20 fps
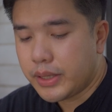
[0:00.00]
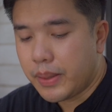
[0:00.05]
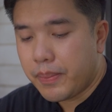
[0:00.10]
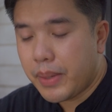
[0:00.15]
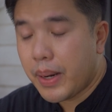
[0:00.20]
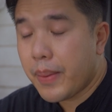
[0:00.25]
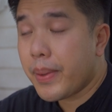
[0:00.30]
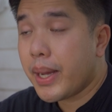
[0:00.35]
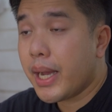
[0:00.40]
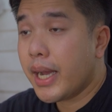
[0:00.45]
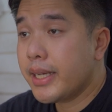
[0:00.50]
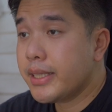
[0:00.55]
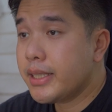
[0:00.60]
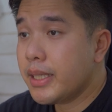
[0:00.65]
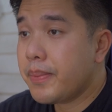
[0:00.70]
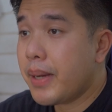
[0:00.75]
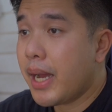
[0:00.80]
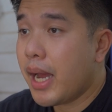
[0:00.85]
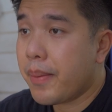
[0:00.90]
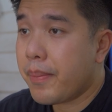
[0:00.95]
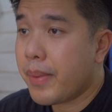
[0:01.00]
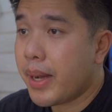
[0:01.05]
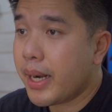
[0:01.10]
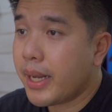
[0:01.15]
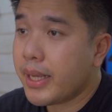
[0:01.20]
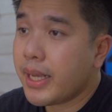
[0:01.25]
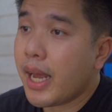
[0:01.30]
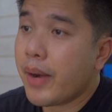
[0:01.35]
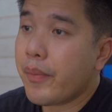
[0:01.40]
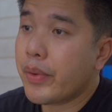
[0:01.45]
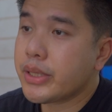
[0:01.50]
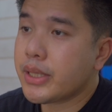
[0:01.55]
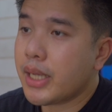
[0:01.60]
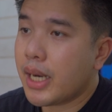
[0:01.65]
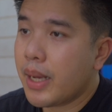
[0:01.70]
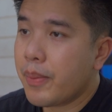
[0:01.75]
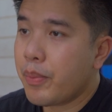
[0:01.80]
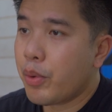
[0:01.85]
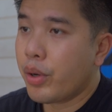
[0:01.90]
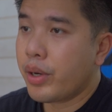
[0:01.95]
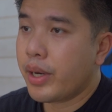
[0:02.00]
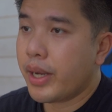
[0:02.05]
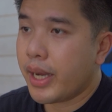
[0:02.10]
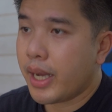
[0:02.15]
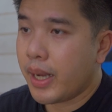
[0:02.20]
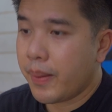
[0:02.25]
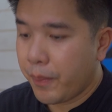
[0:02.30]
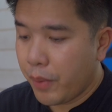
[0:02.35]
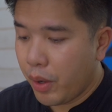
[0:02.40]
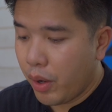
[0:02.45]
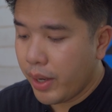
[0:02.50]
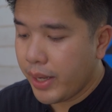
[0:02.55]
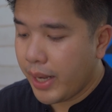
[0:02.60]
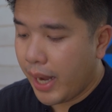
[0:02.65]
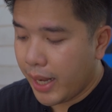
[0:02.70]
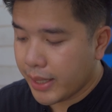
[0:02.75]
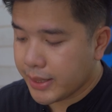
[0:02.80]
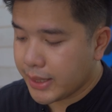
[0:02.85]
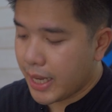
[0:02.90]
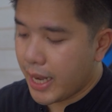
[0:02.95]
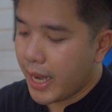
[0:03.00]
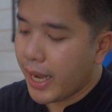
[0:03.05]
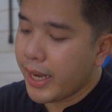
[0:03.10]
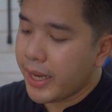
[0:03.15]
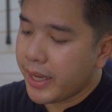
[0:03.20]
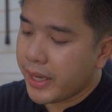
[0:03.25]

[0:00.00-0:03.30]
สำหรับใครที่ผ่านมาในย่านวัชรพลนะครับ ก็อยากจะให้